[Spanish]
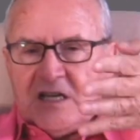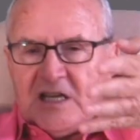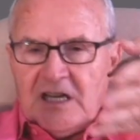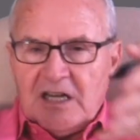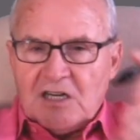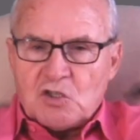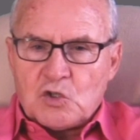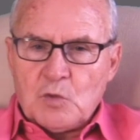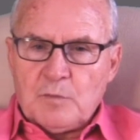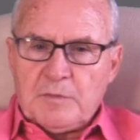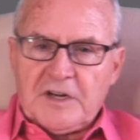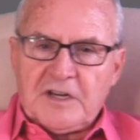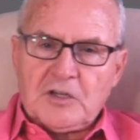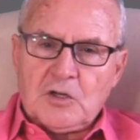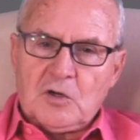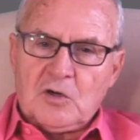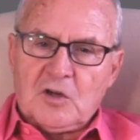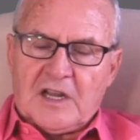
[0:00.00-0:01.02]
Y el
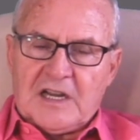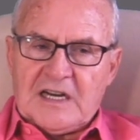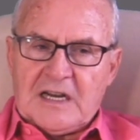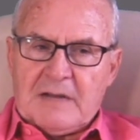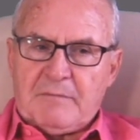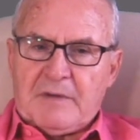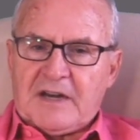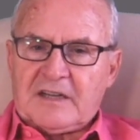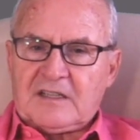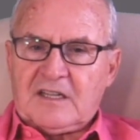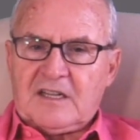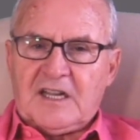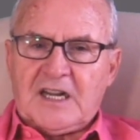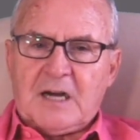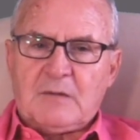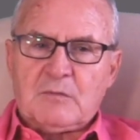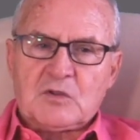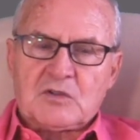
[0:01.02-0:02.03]
super yo, que es la parte,
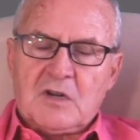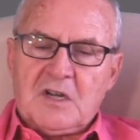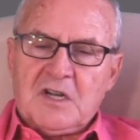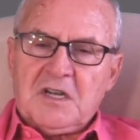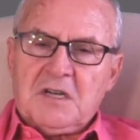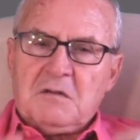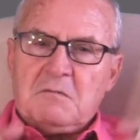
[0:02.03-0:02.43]
digamos,